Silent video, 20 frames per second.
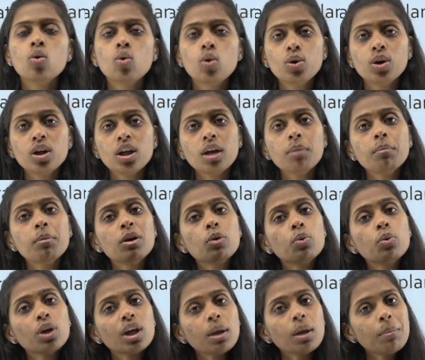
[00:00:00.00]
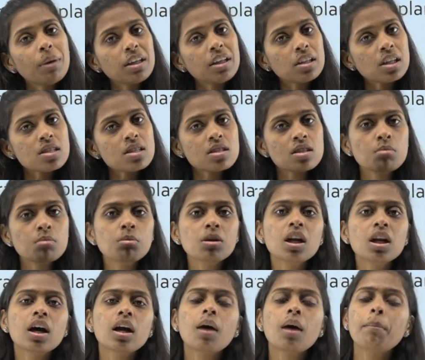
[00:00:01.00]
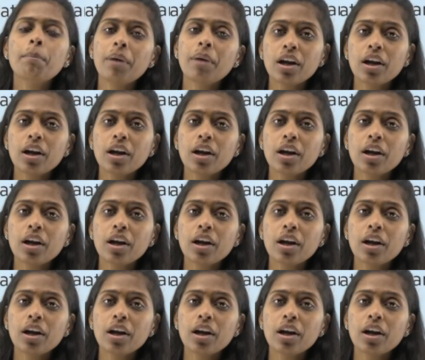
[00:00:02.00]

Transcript: ஒன்னே ஒரே மாதிரி சிமிலராக